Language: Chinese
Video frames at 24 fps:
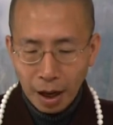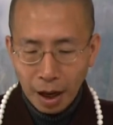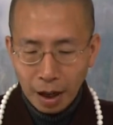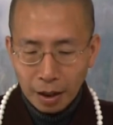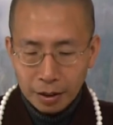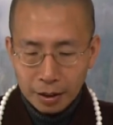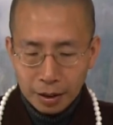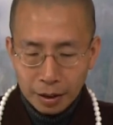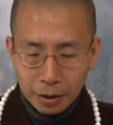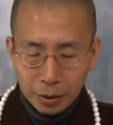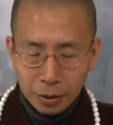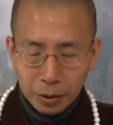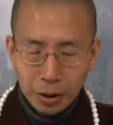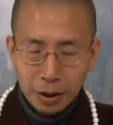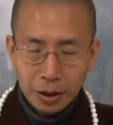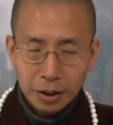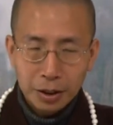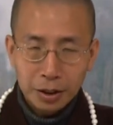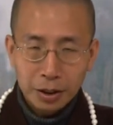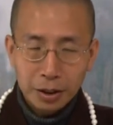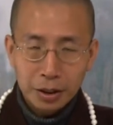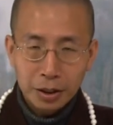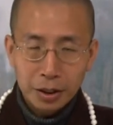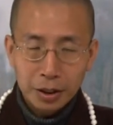啊，这确
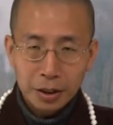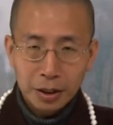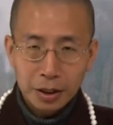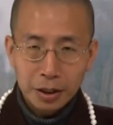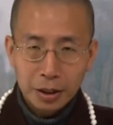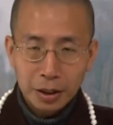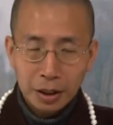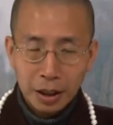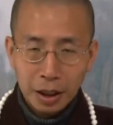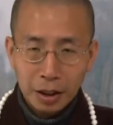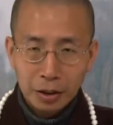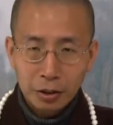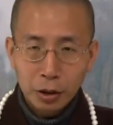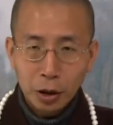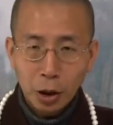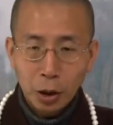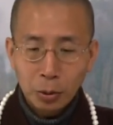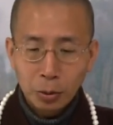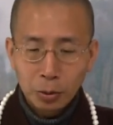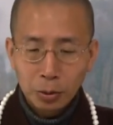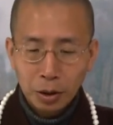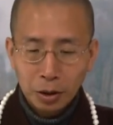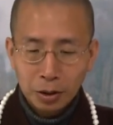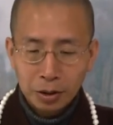实也要
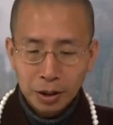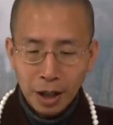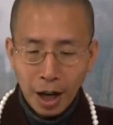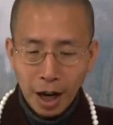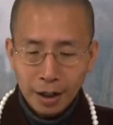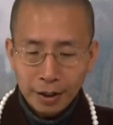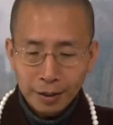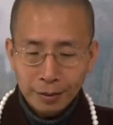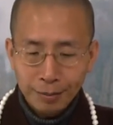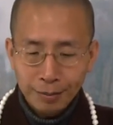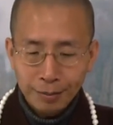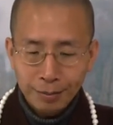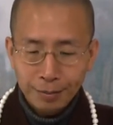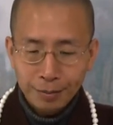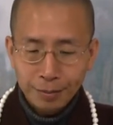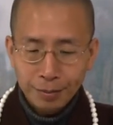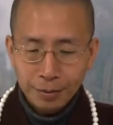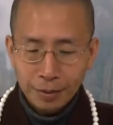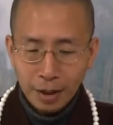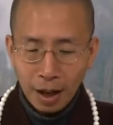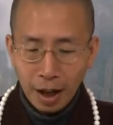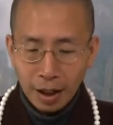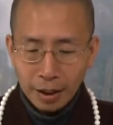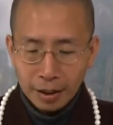照顾到家人
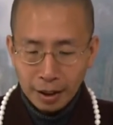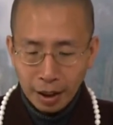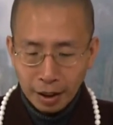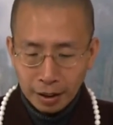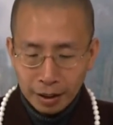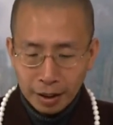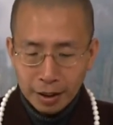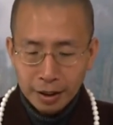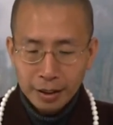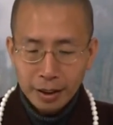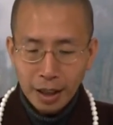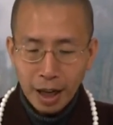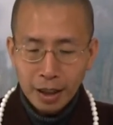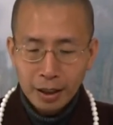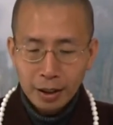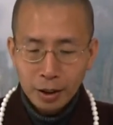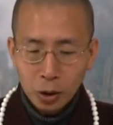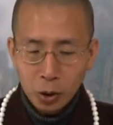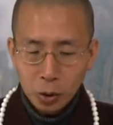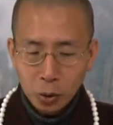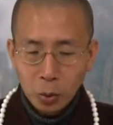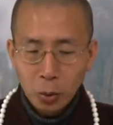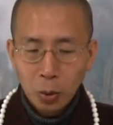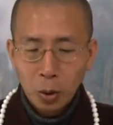啊，要跟家
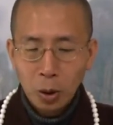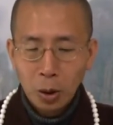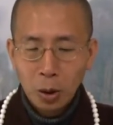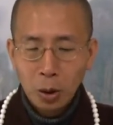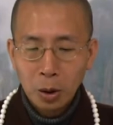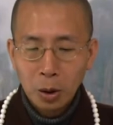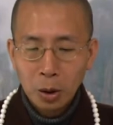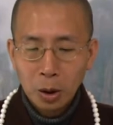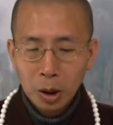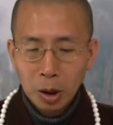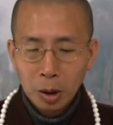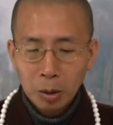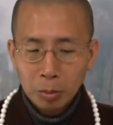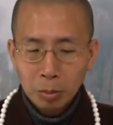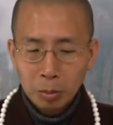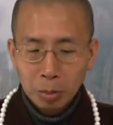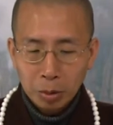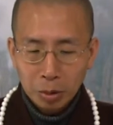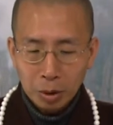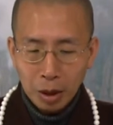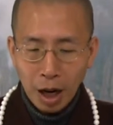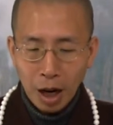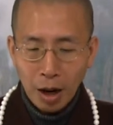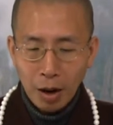人说。
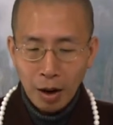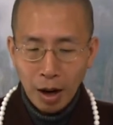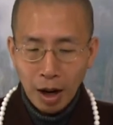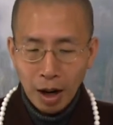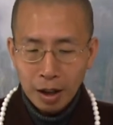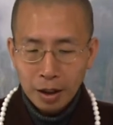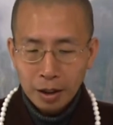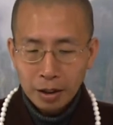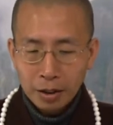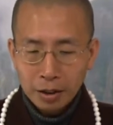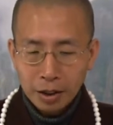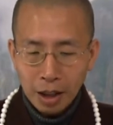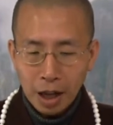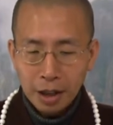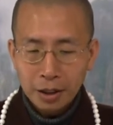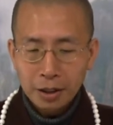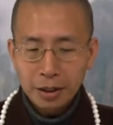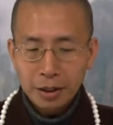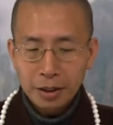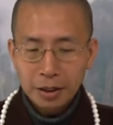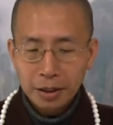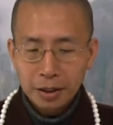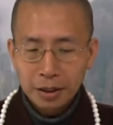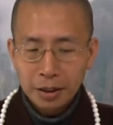不要啊，杀
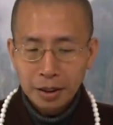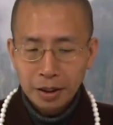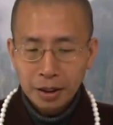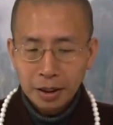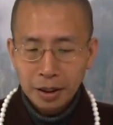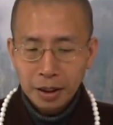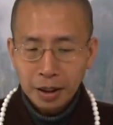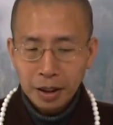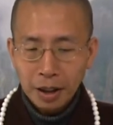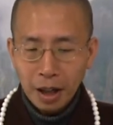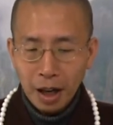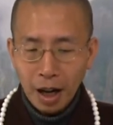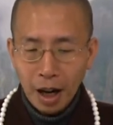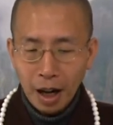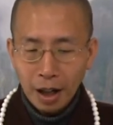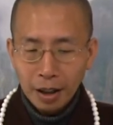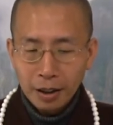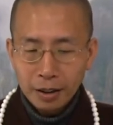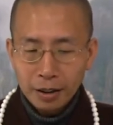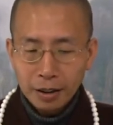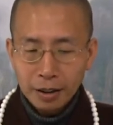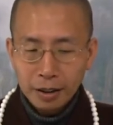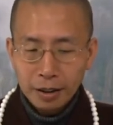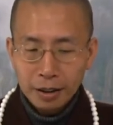生，
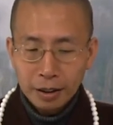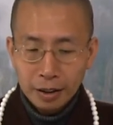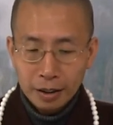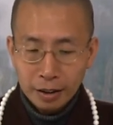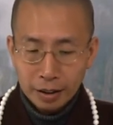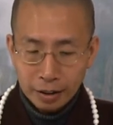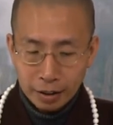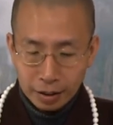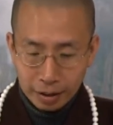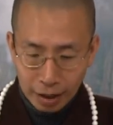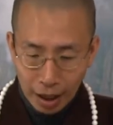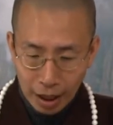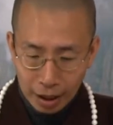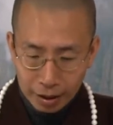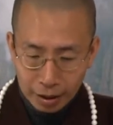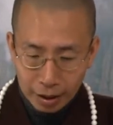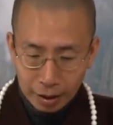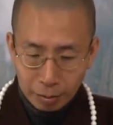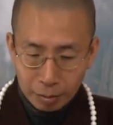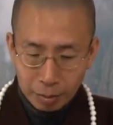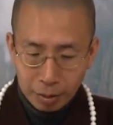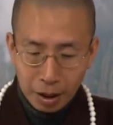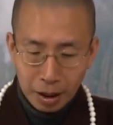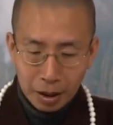啊，你杀
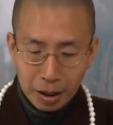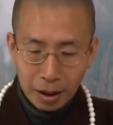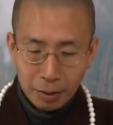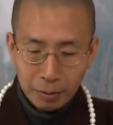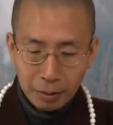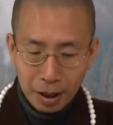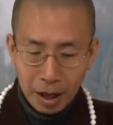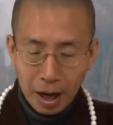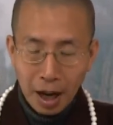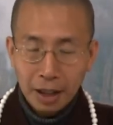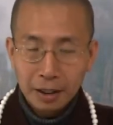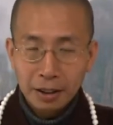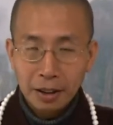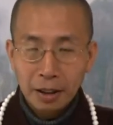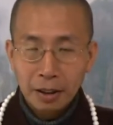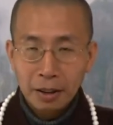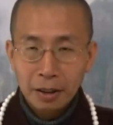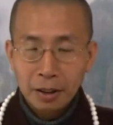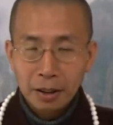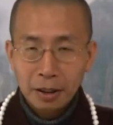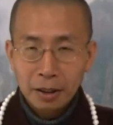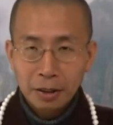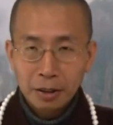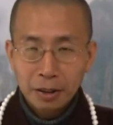生不要让我看
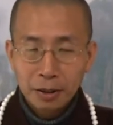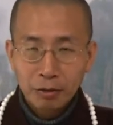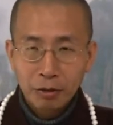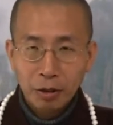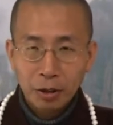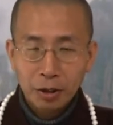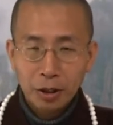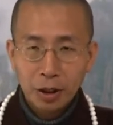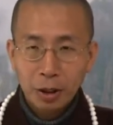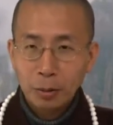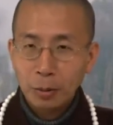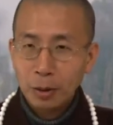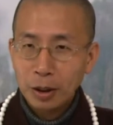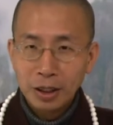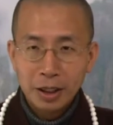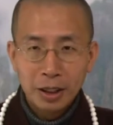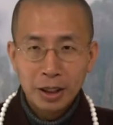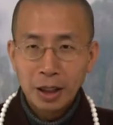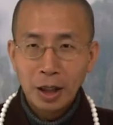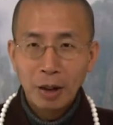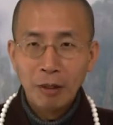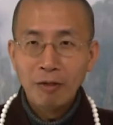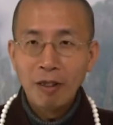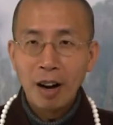到，否则我一
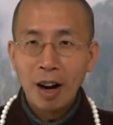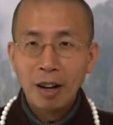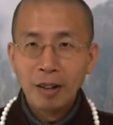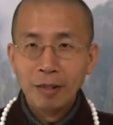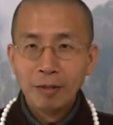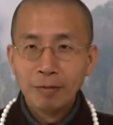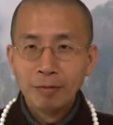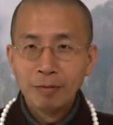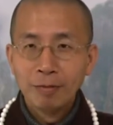定要放。